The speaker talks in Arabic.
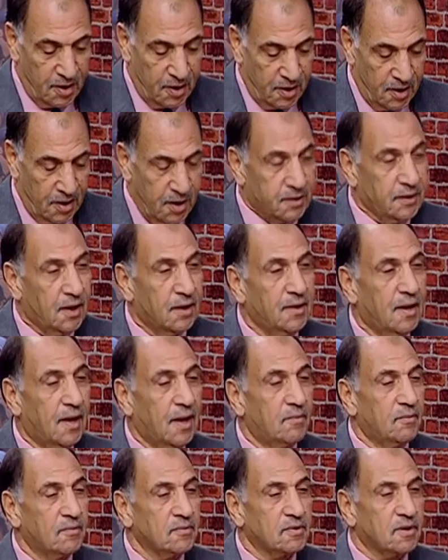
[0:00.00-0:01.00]
الاتحاد
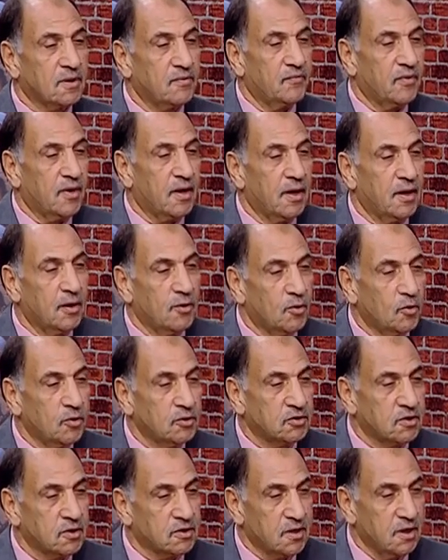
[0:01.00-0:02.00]
العام للمصريين بالخارج
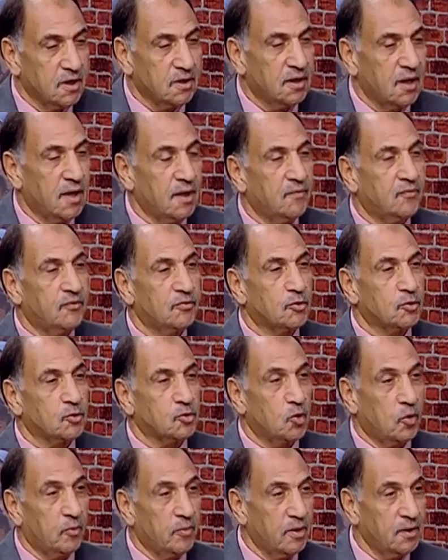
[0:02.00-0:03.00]
انشئ سنه
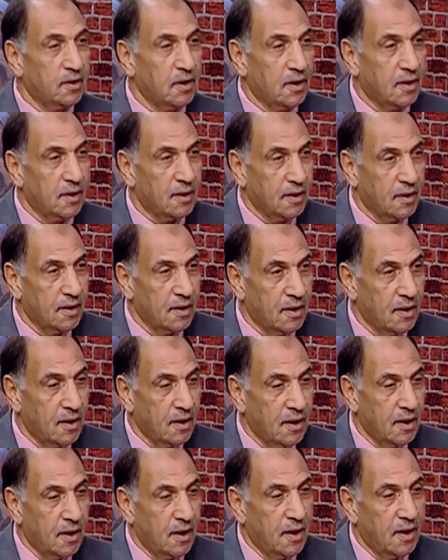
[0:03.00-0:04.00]
1900
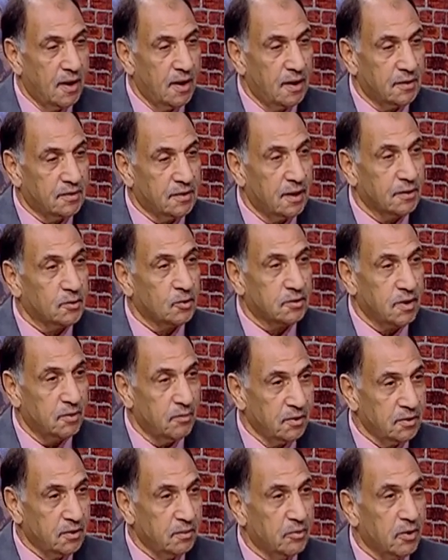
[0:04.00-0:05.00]

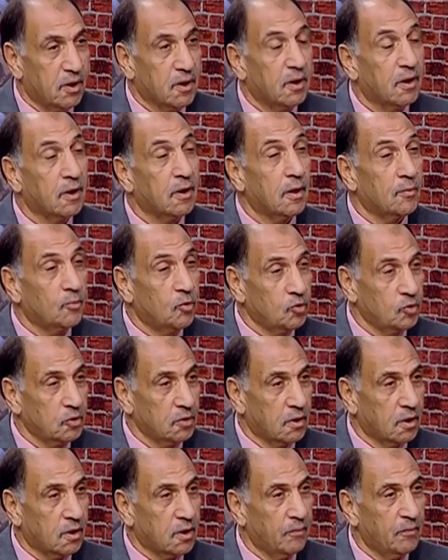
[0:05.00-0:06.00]
83 بقاء
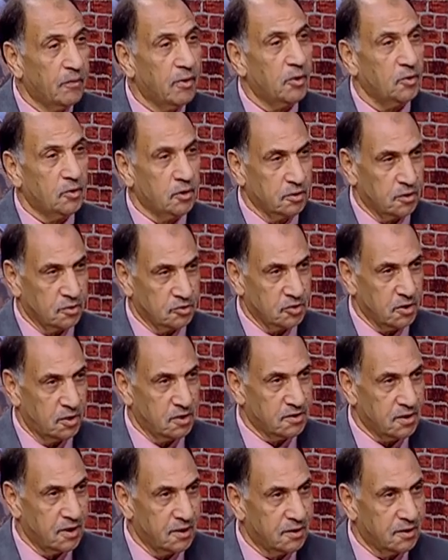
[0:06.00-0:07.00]
جمهور رقم 111 لسنه